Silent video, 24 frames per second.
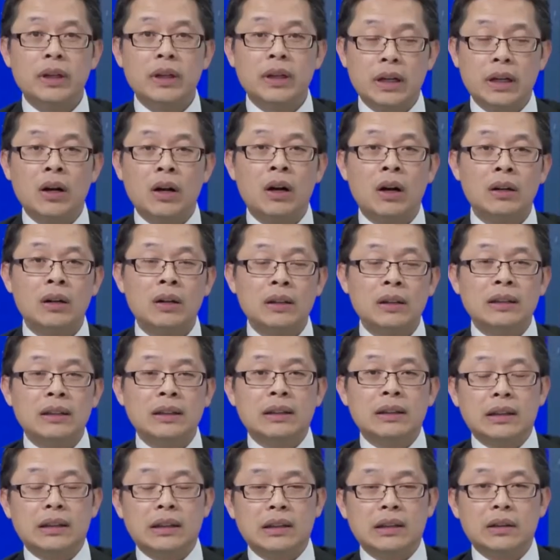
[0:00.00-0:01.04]
vấn đề đó
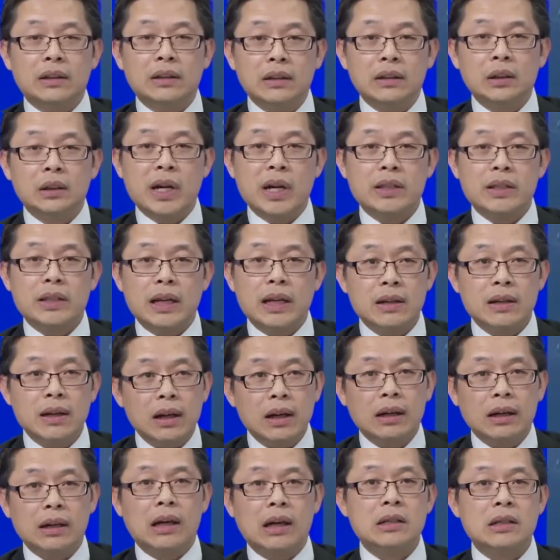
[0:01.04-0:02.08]
à, thường thường bác sĩ
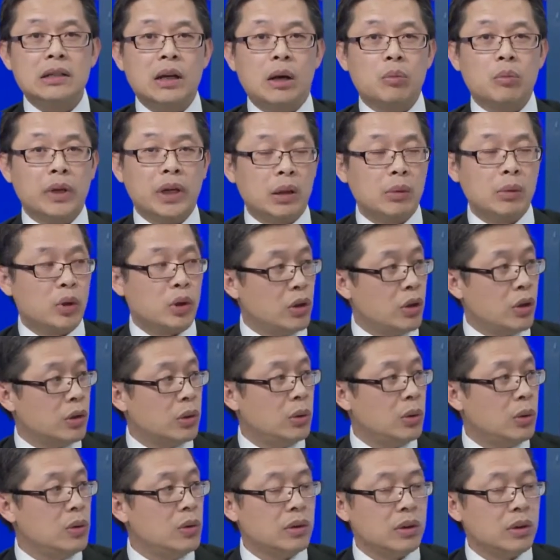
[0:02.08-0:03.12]
rất là cẩn trọng khi mà cho
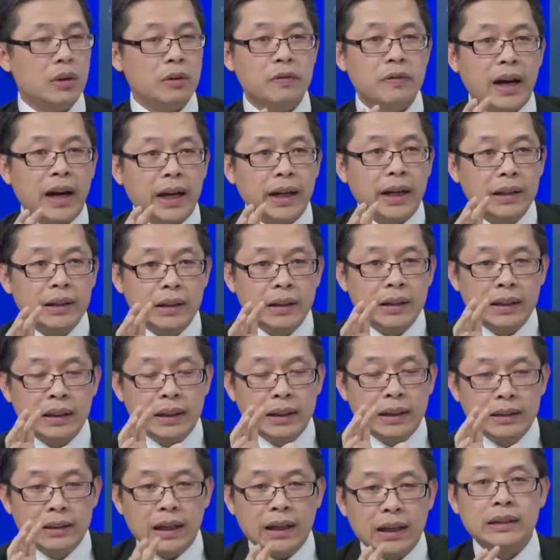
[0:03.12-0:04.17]
thuốc nó phải
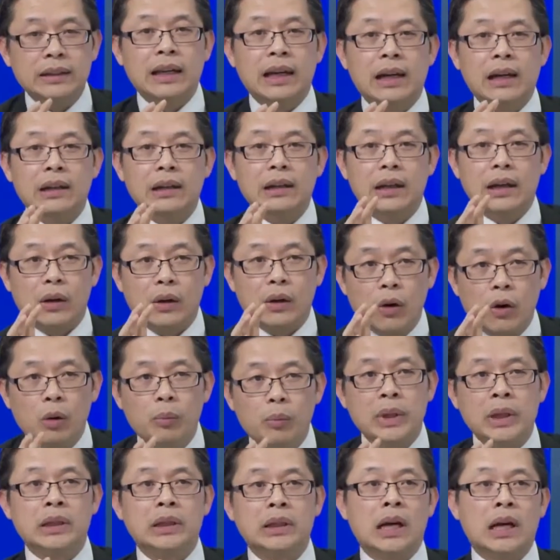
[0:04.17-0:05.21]
chắc chắn là có
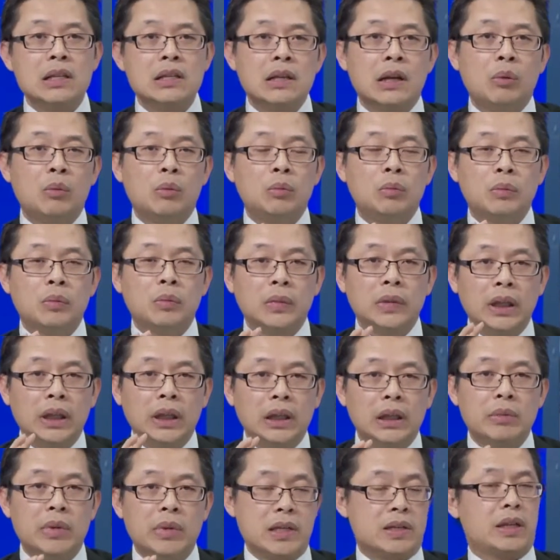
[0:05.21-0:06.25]
bệnh tăng xong
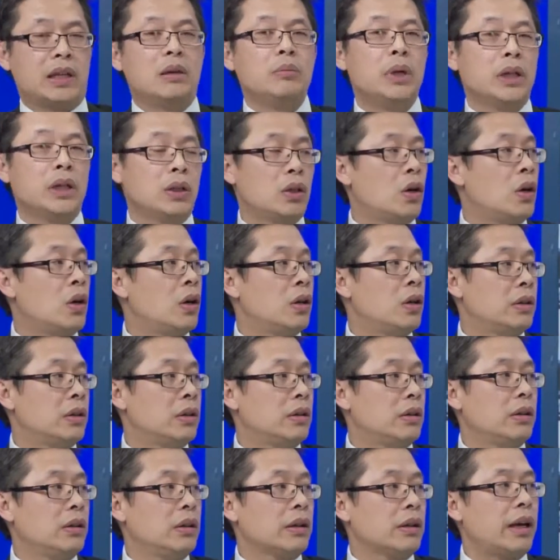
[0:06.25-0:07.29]
thì bác sĩ mới cho yeah.
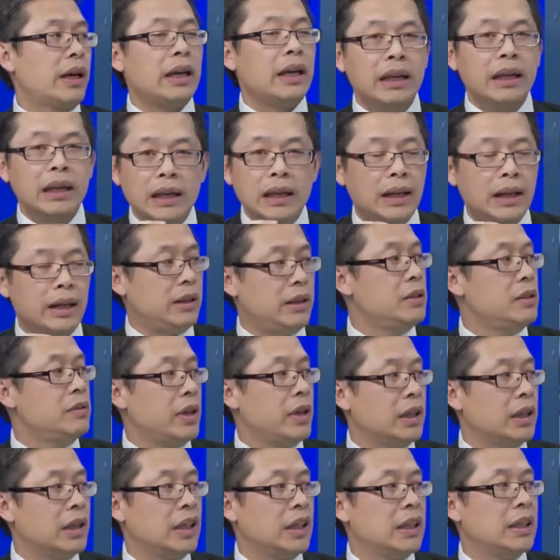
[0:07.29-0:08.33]
Dạ. cái ý là như
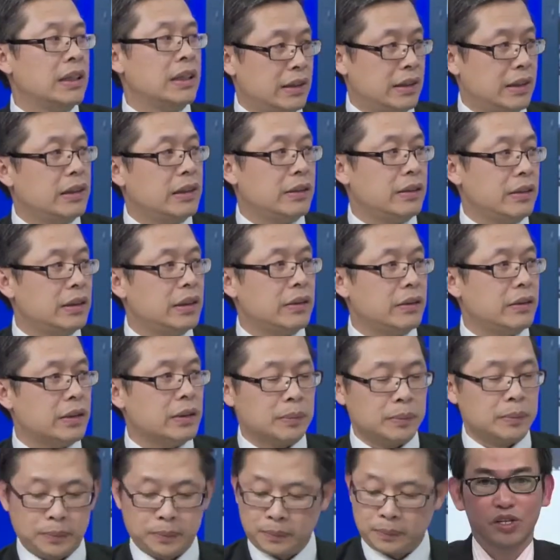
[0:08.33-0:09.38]
vậy yeah. Dạ.
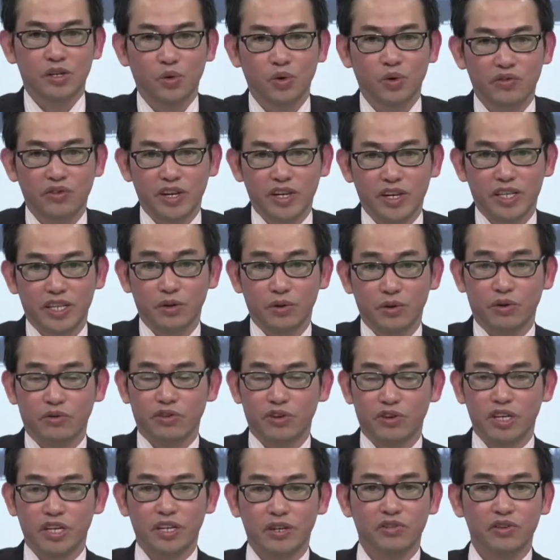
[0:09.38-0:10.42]
thưa quý vị thì quý
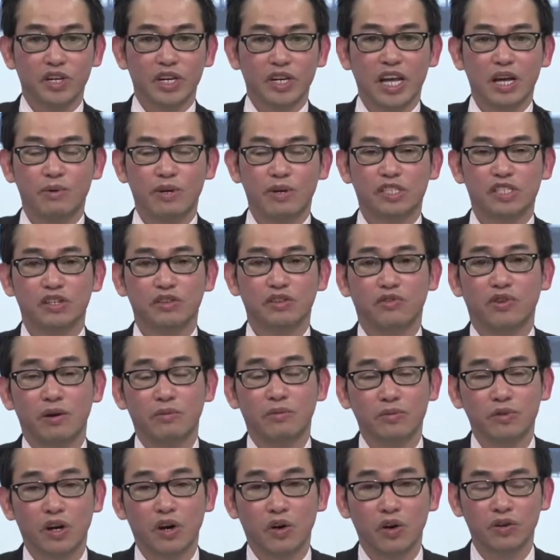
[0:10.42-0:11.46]
vị vừa nghe bác sĩ
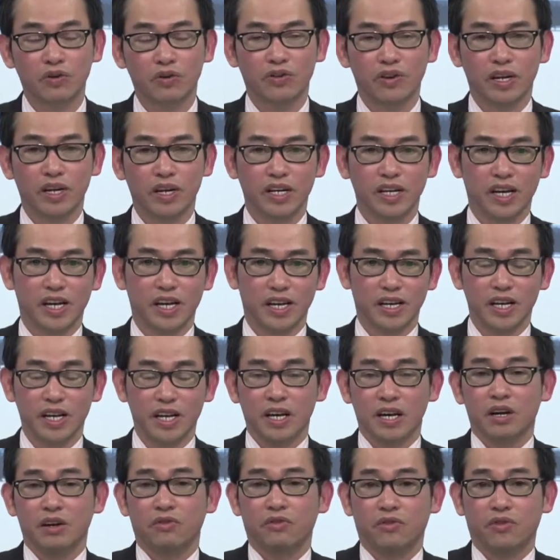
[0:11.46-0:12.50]
phong nói về à,
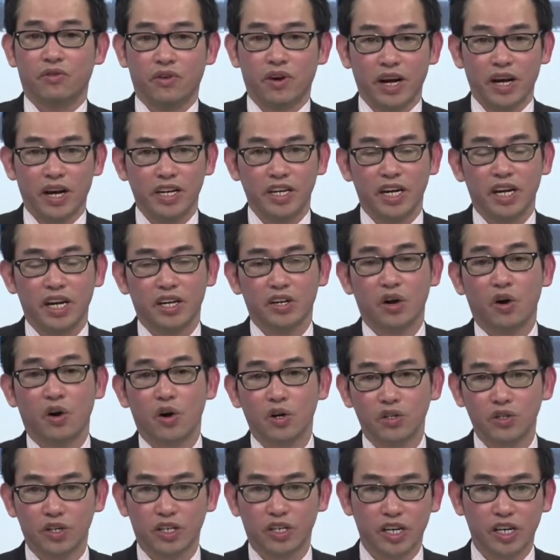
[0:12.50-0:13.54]
phải à,
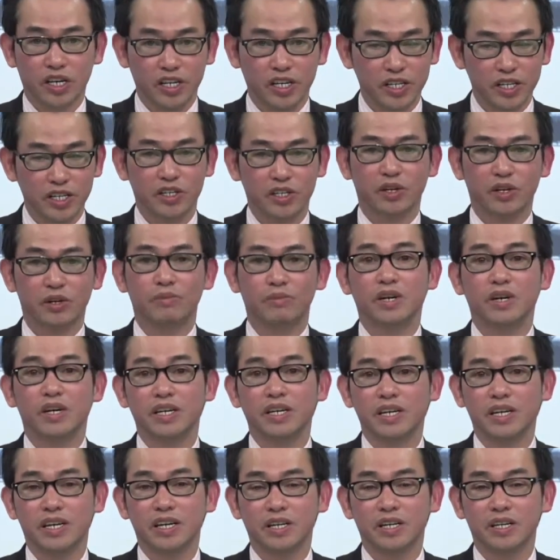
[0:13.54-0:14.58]
đo cho kỹ rồi
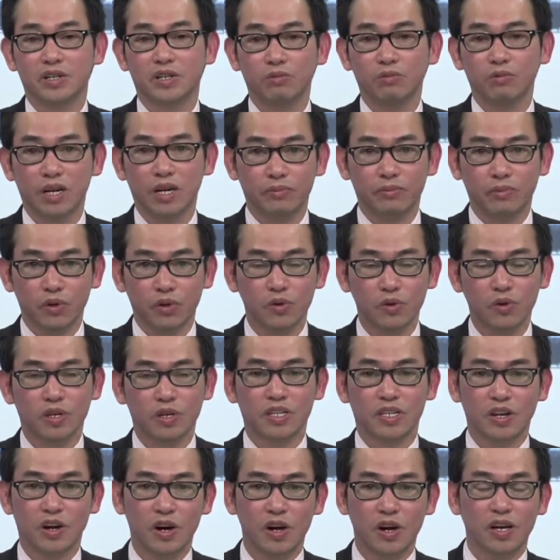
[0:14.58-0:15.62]
mới à, cung cấp
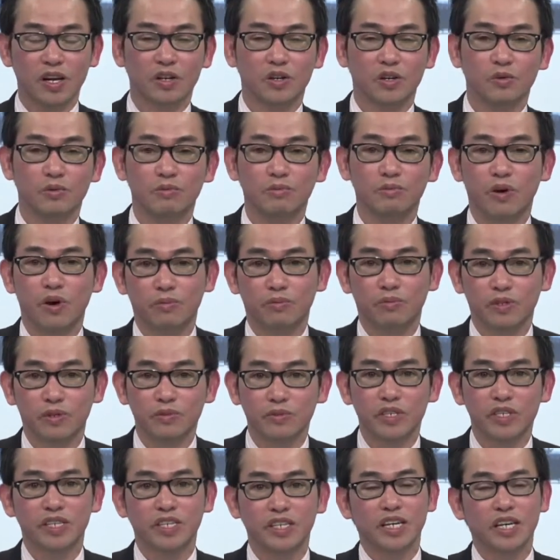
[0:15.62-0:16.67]
thuốc đó là cũng một
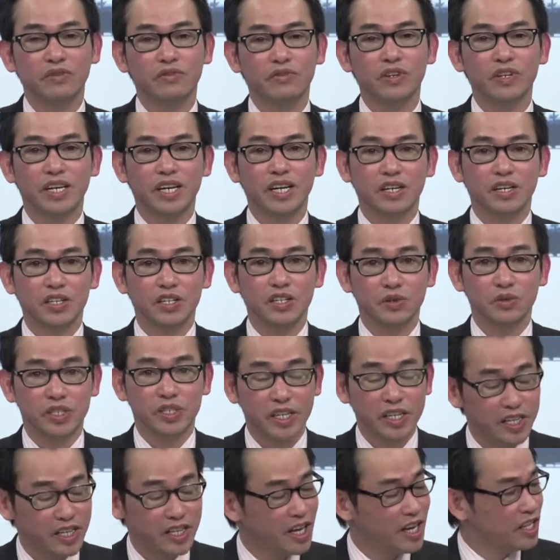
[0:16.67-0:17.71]
trong những cái phương cách điều
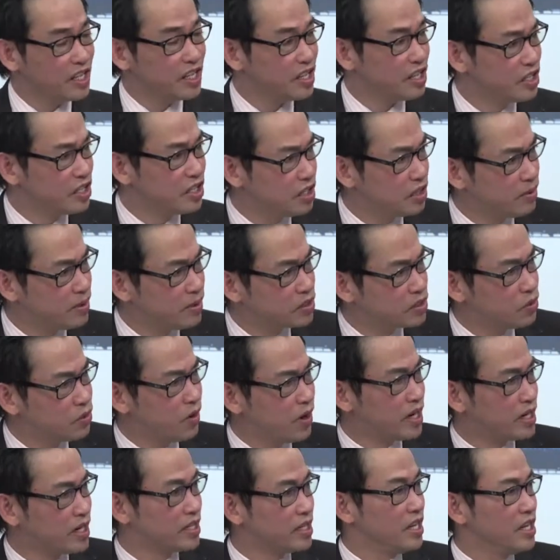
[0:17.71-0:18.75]
trị thì thưa bác sĩ
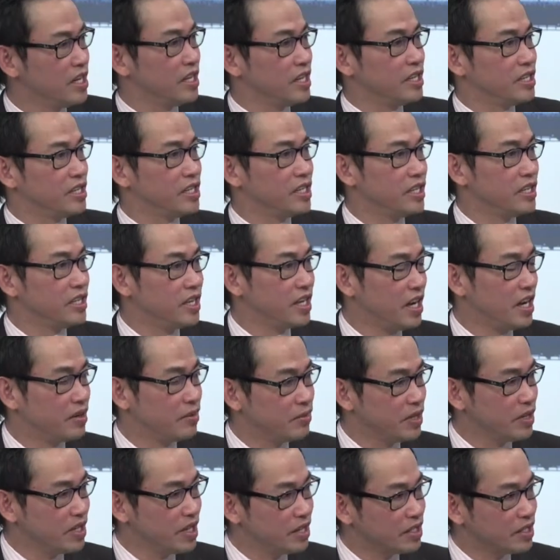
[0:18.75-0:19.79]
hoàng thì
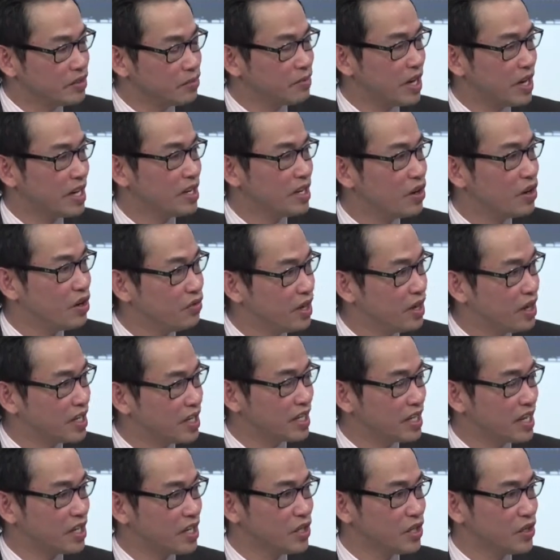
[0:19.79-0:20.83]
bây giờ chúng ta nói về
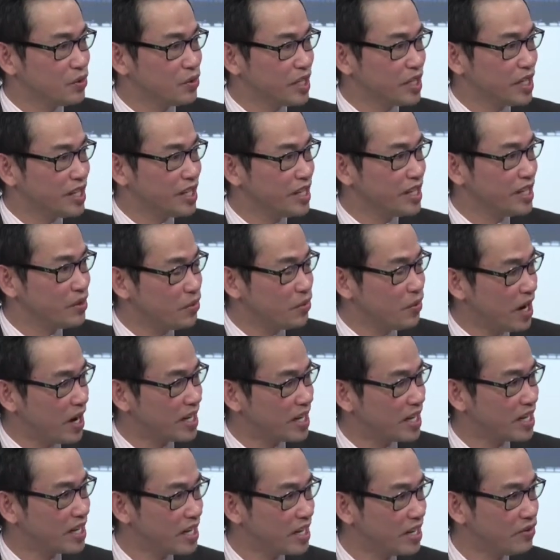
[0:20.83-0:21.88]
cách điều trị đi
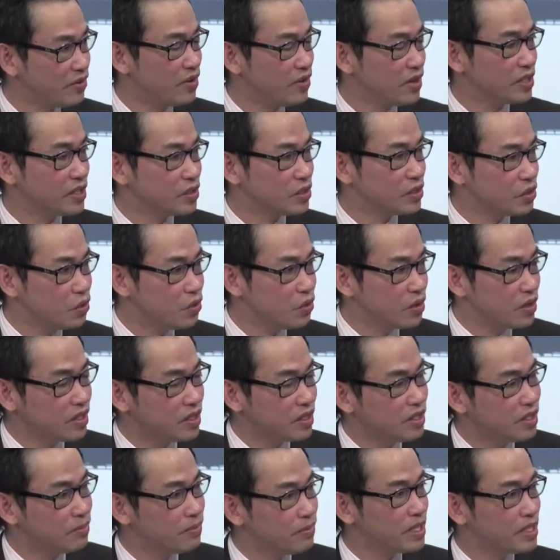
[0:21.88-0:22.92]
ngoài cái phần
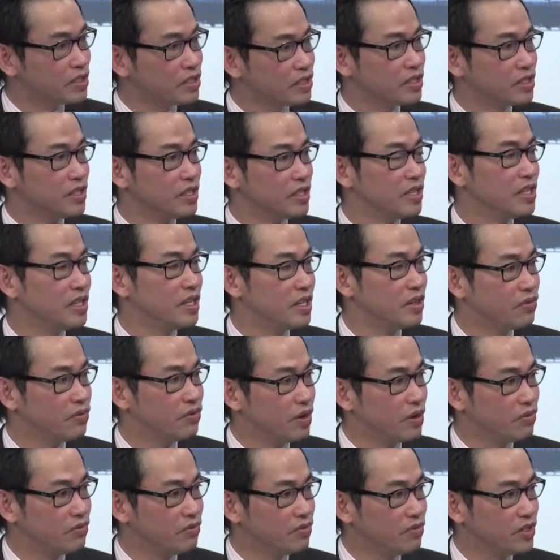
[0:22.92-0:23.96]
thuốc như bác sĩ
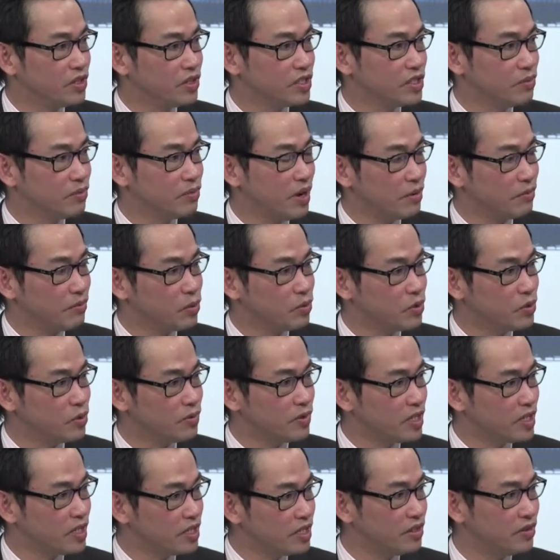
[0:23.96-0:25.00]
phong vừa trình bày một
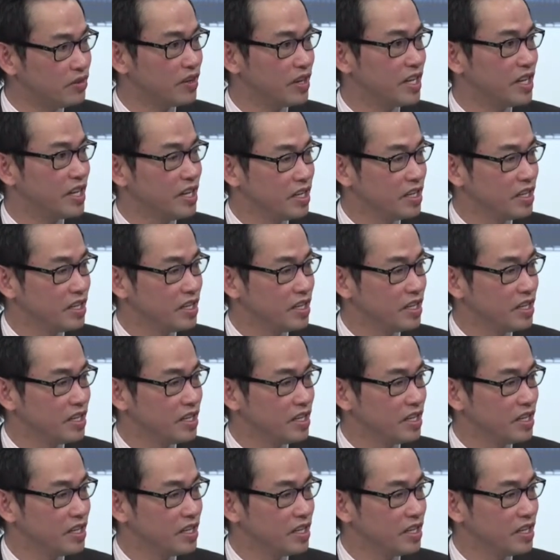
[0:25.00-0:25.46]
chút ít như vậy